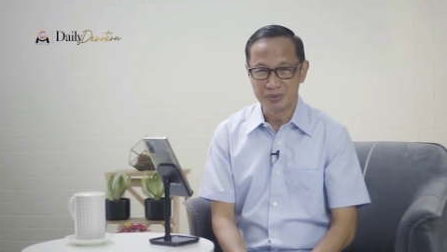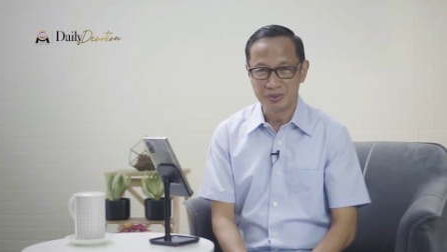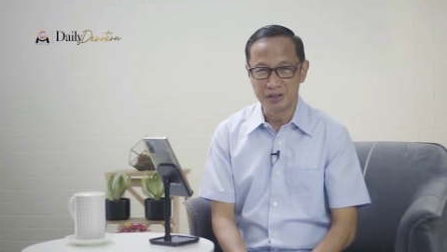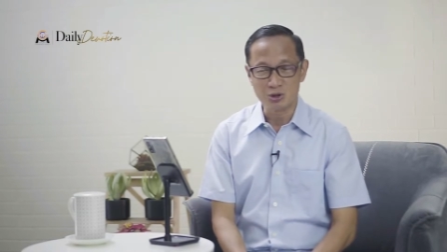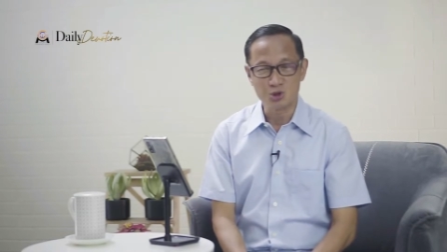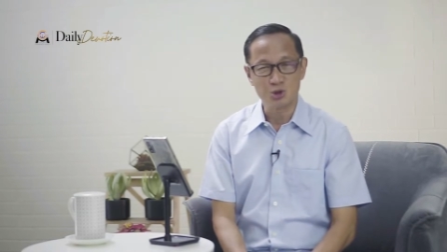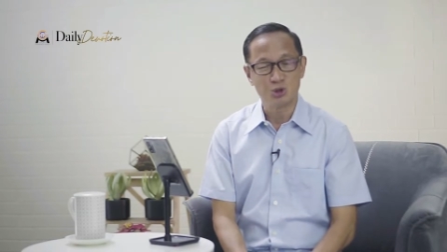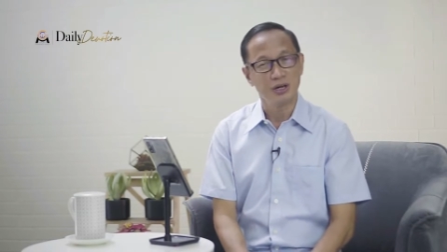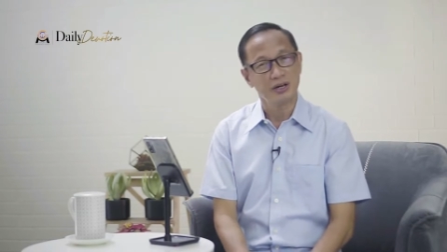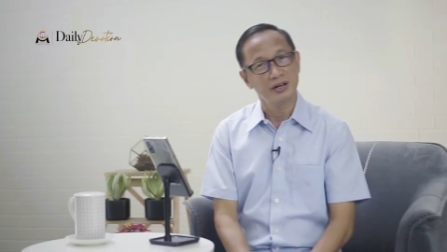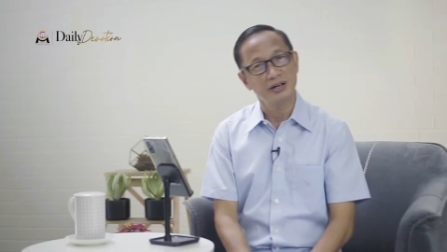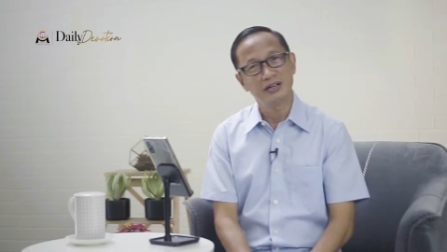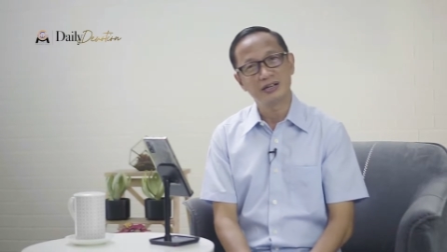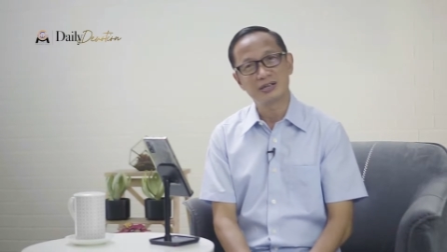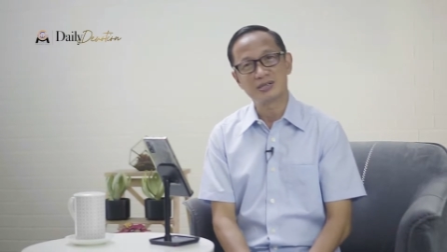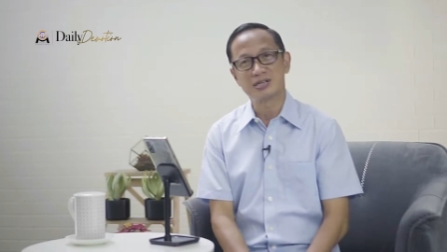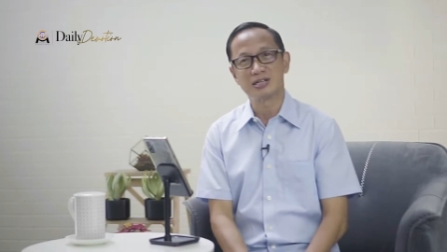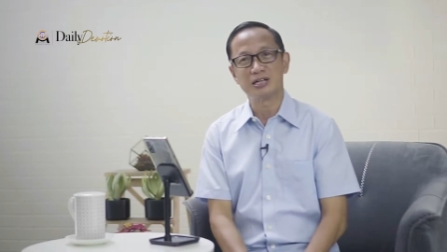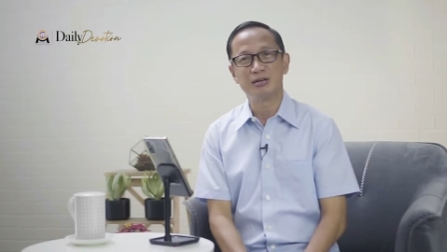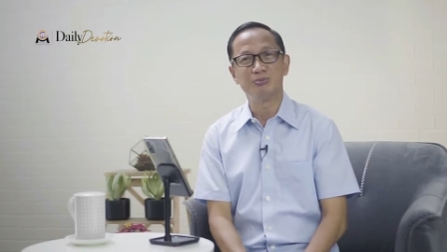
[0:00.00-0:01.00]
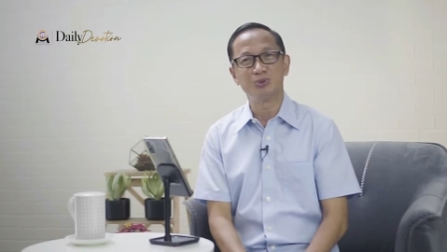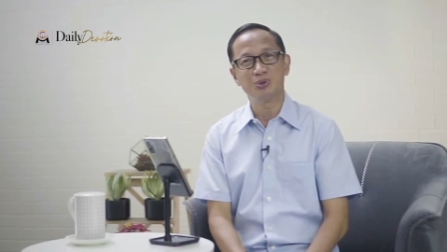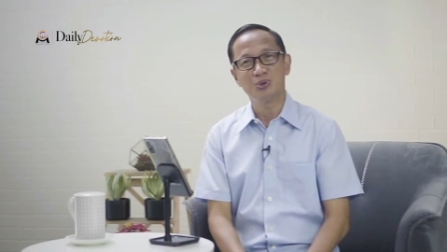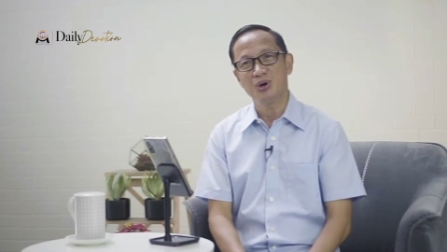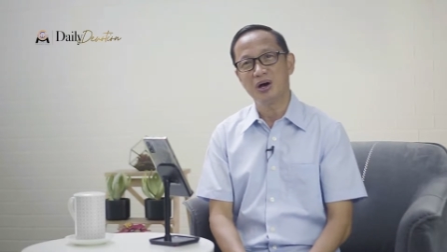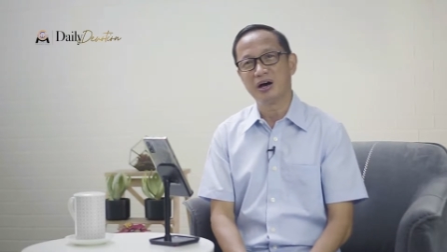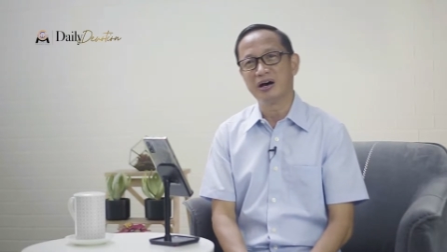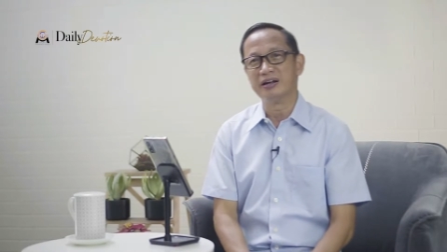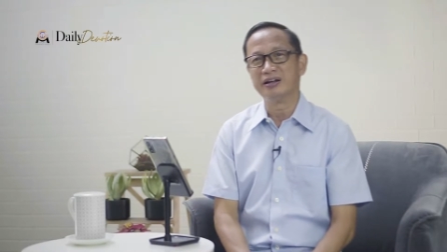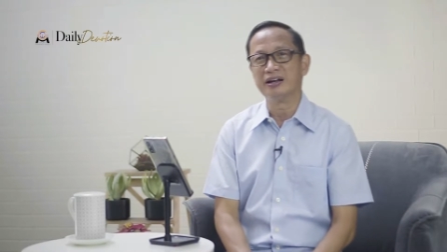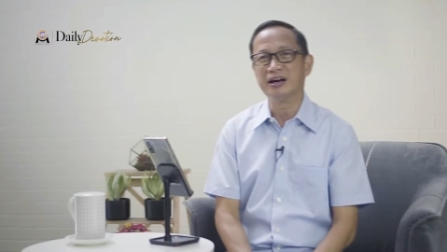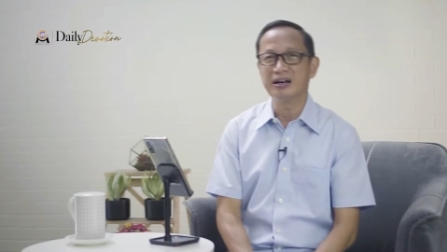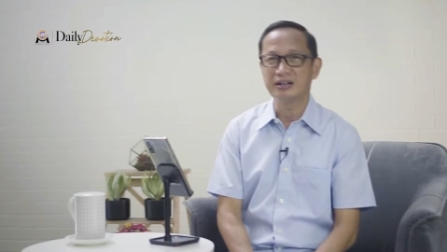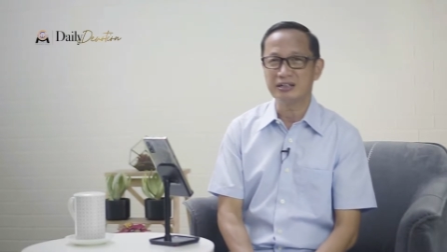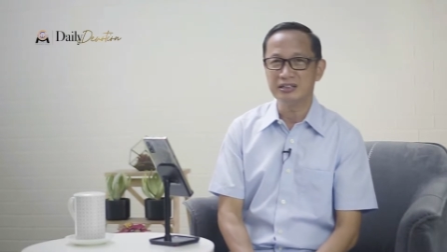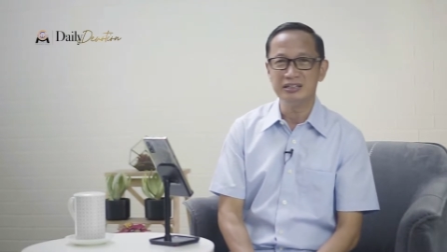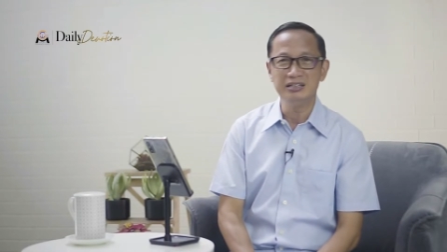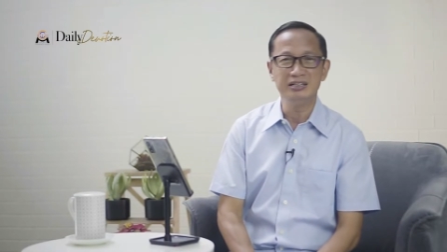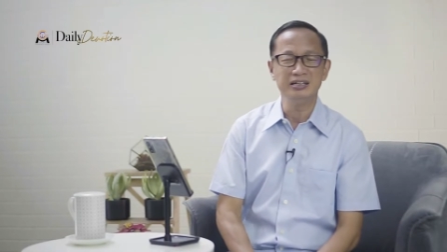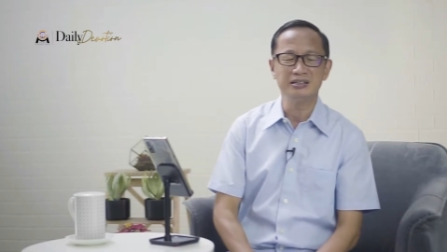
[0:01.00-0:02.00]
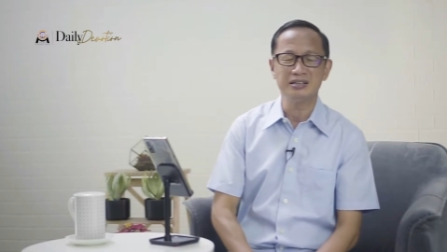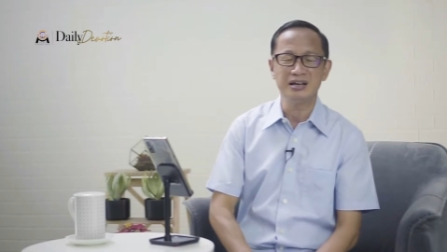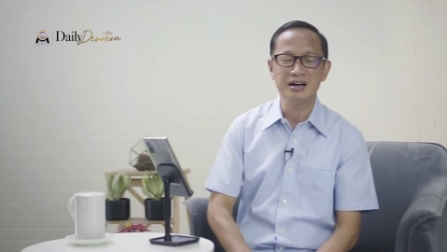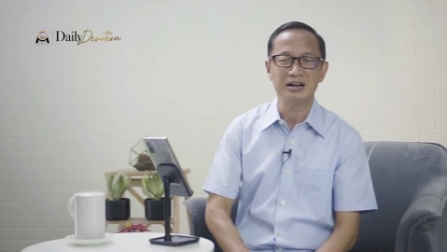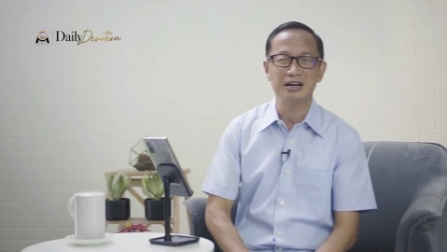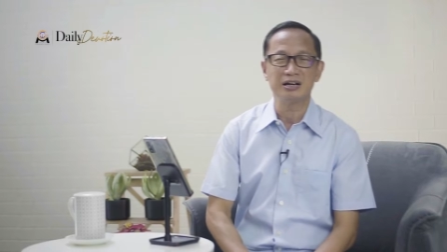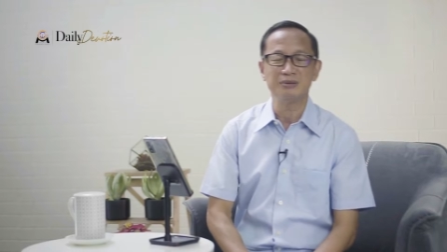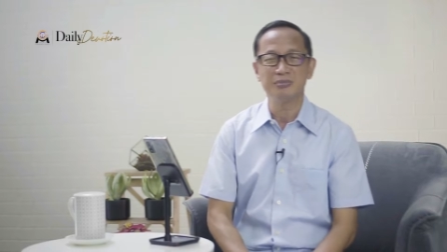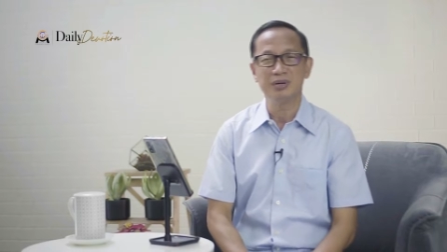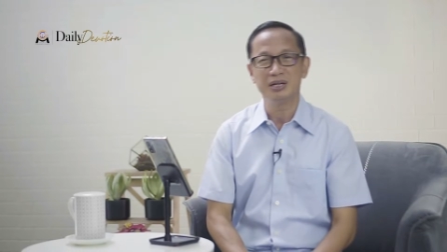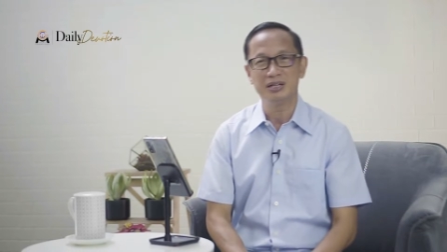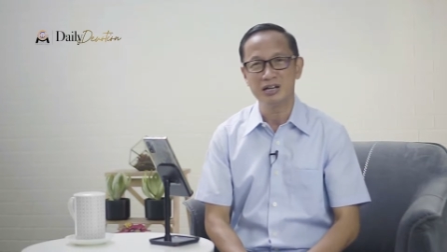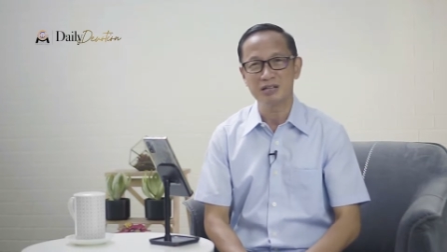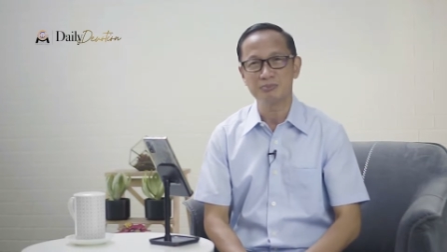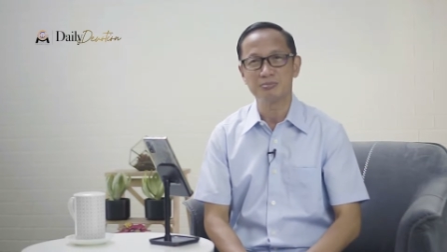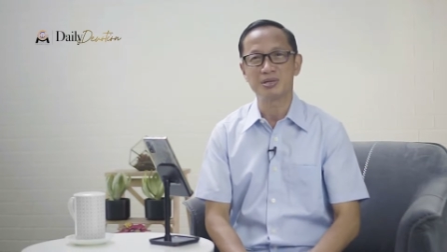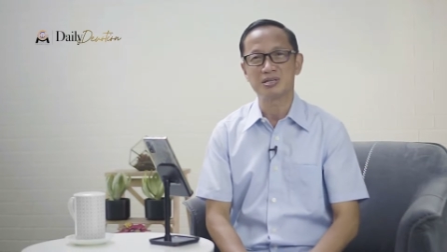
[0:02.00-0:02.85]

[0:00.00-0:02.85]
Nah, saudara yang kasih dalam Tuhan, hari ini kita akan melihat